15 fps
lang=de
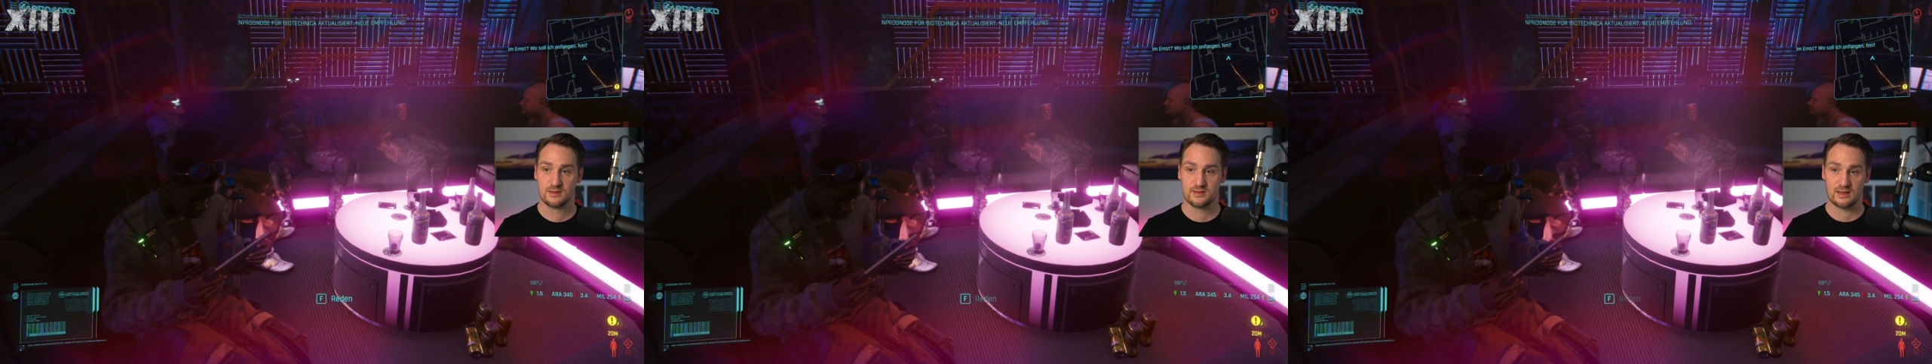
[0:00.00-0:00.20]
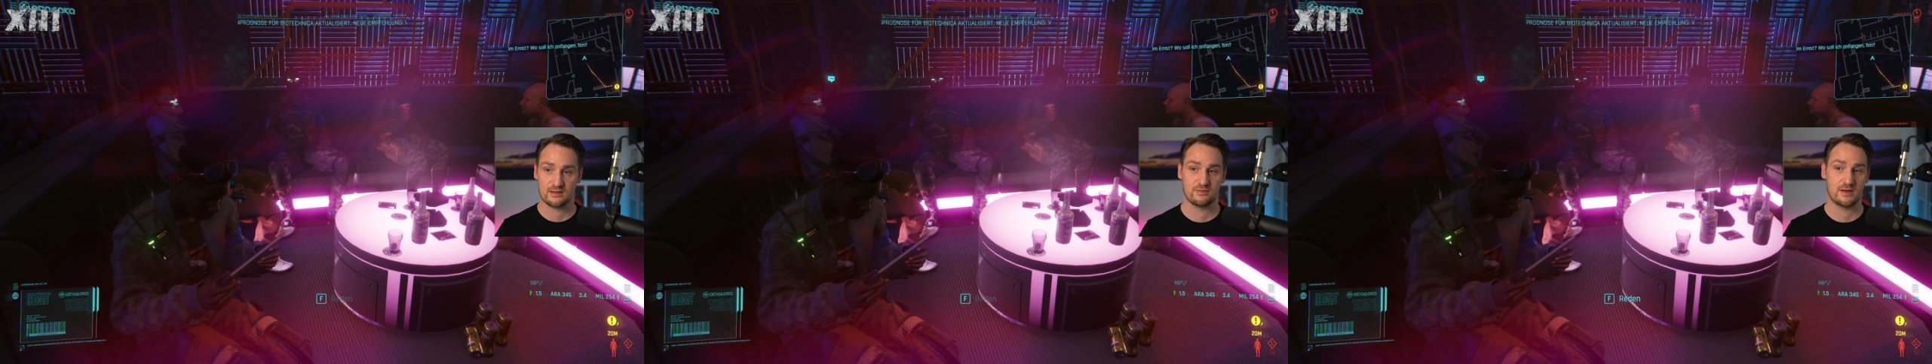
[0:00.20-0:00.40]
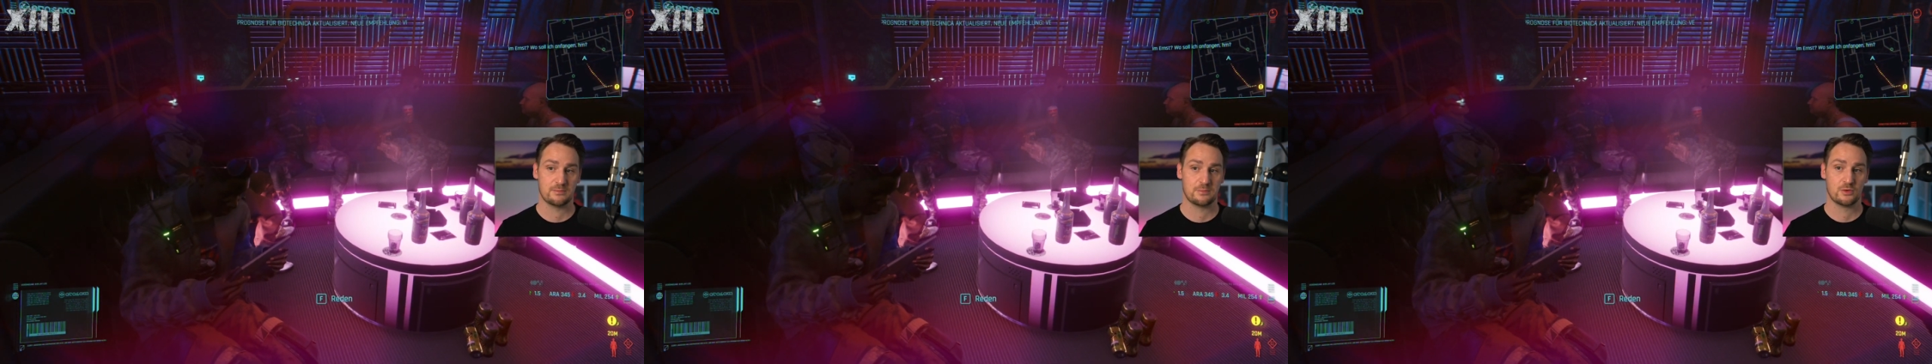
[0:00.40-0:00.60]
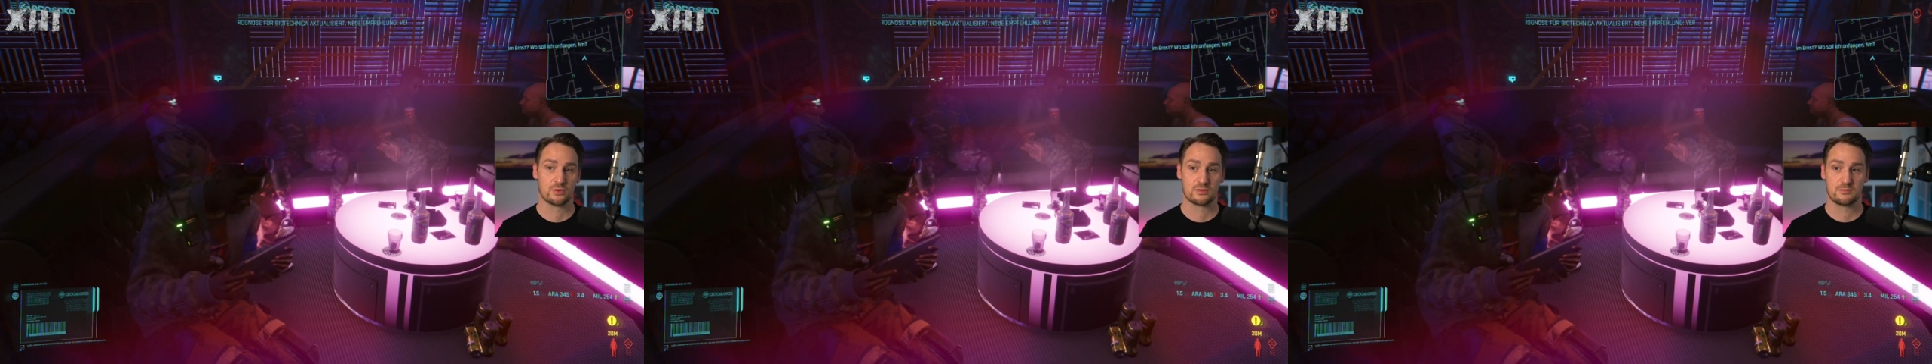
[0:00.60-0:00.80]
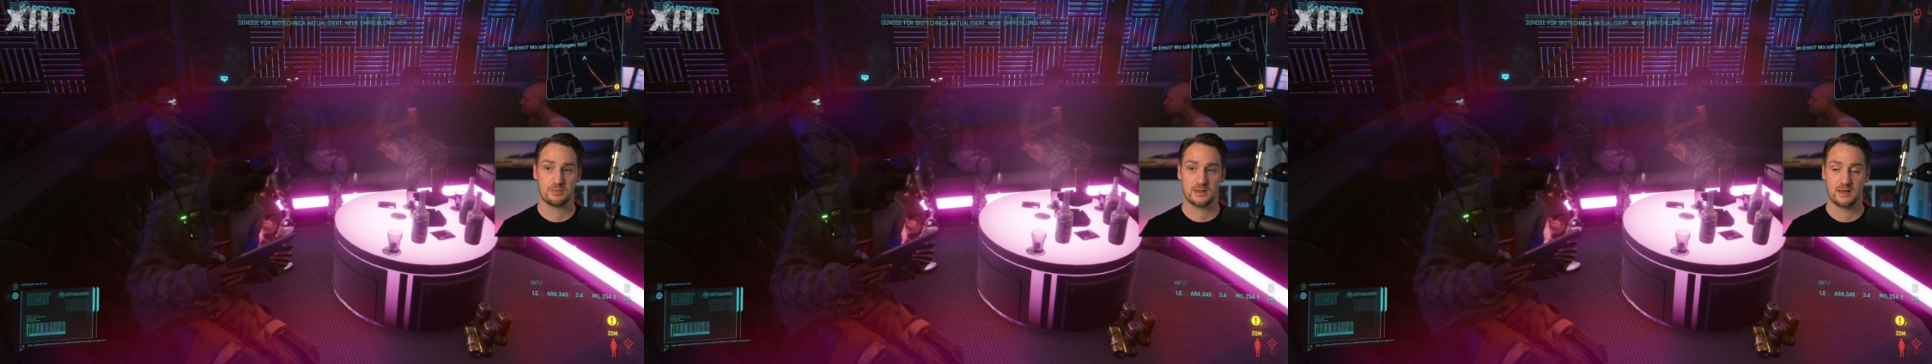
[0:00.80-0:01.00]
das war ein
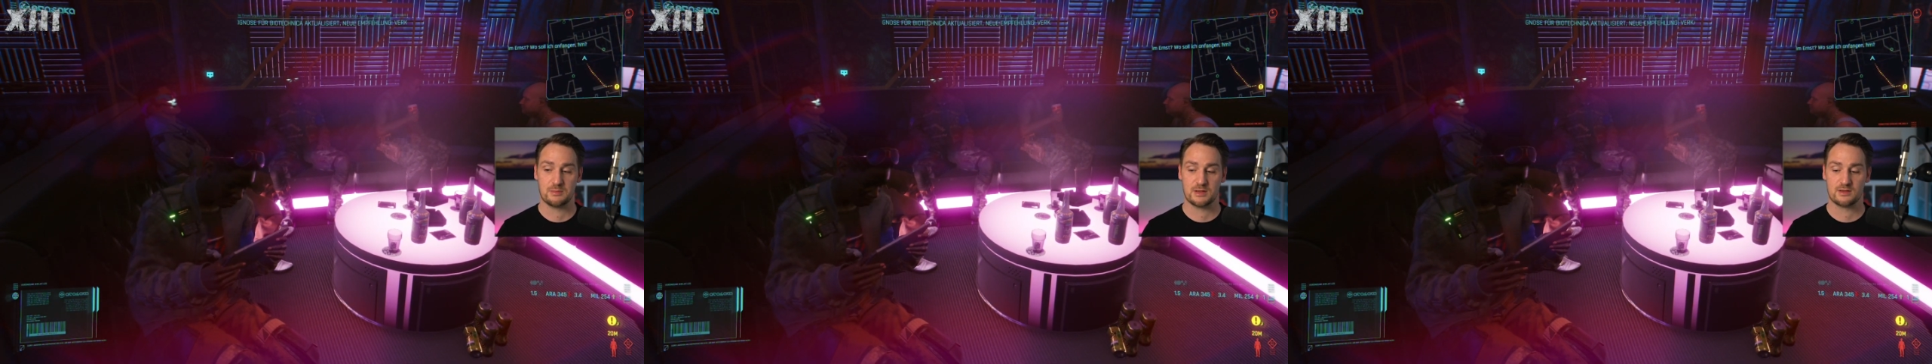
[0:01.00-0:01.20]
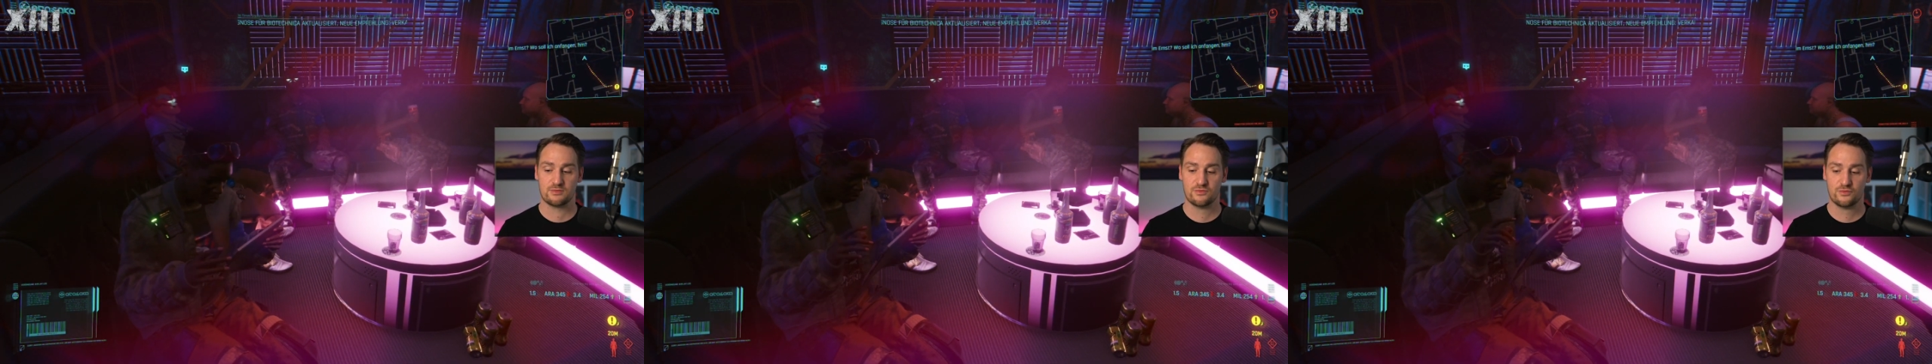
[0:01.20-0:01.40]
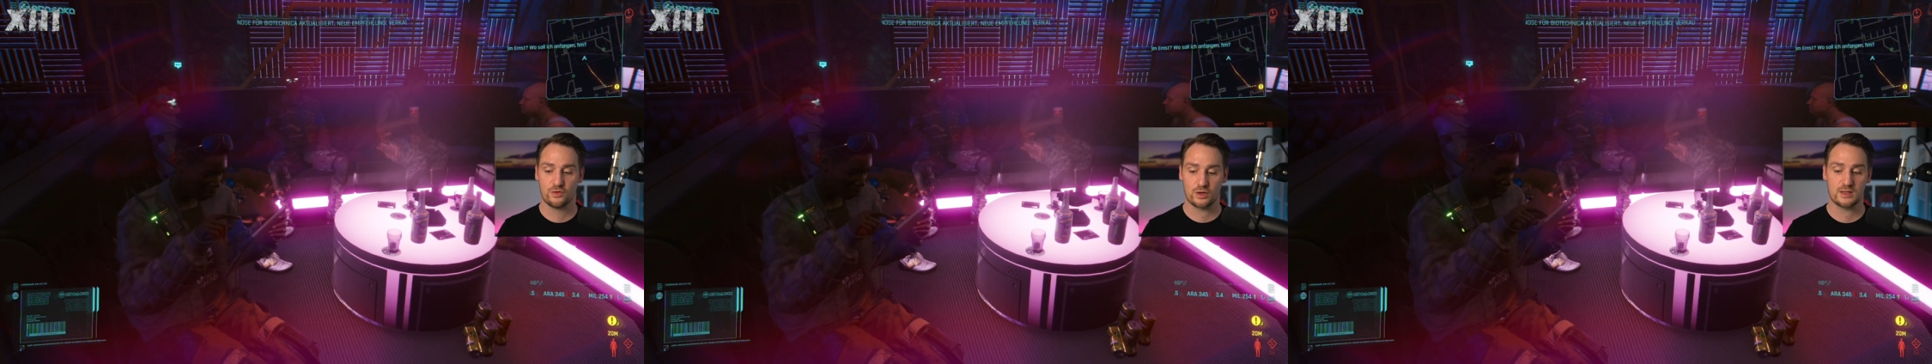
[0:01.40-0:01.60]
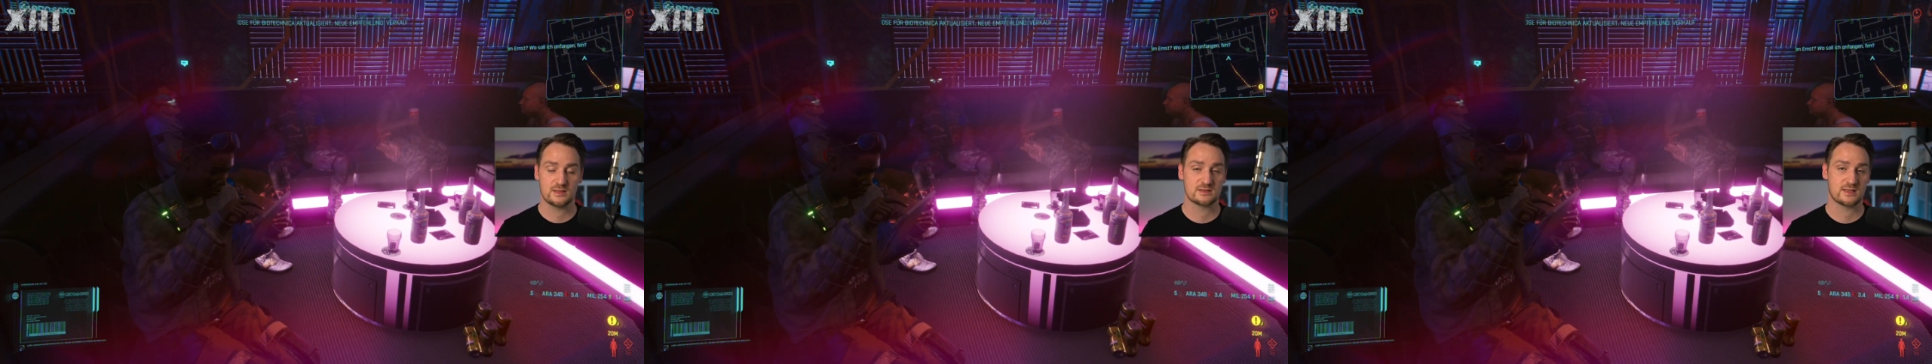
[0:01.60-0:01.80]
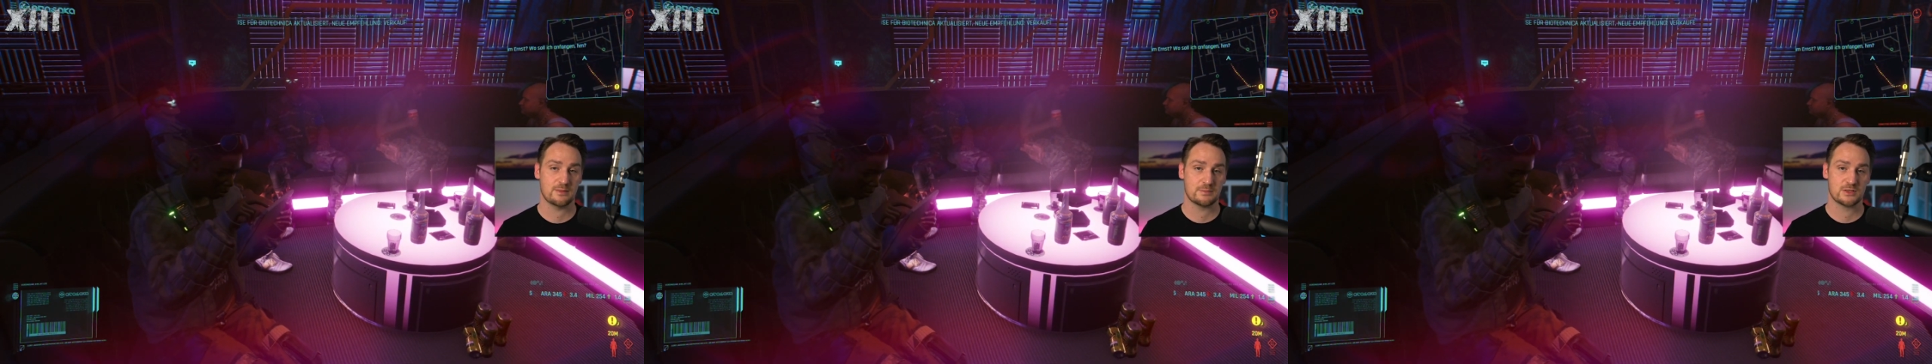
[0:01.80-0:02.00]
Punkt, bei dem ich
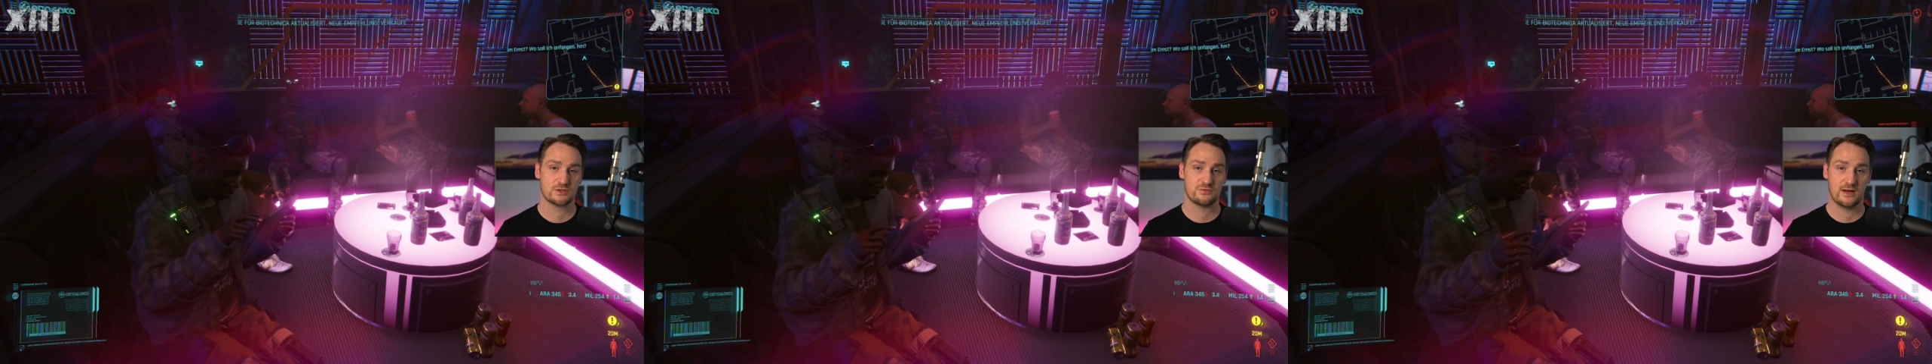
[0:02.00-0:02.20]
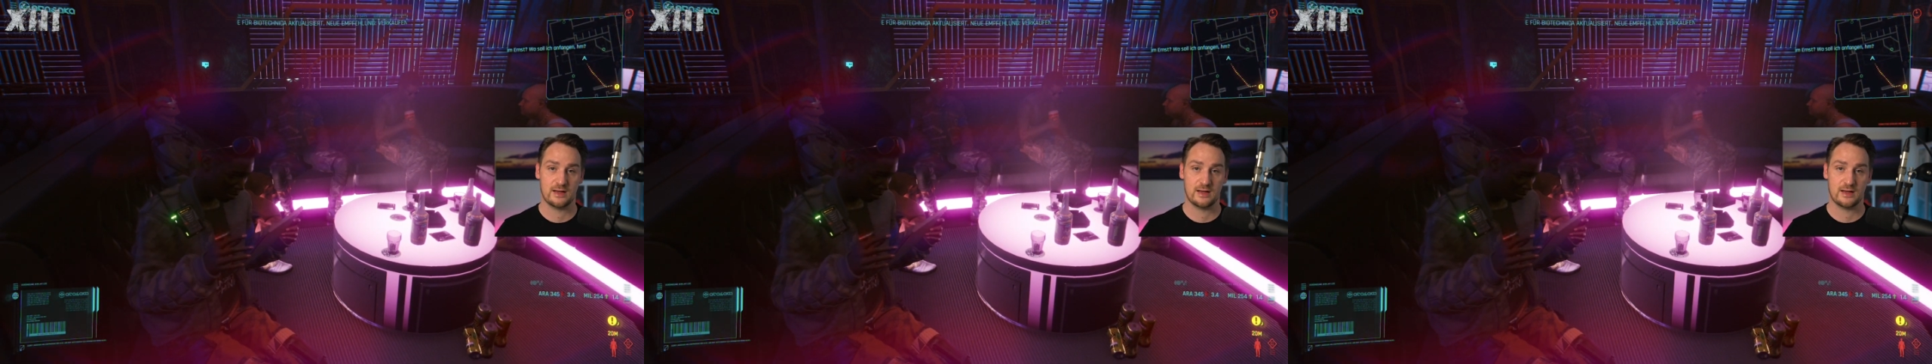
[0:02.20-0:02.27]
wirklich skeptisch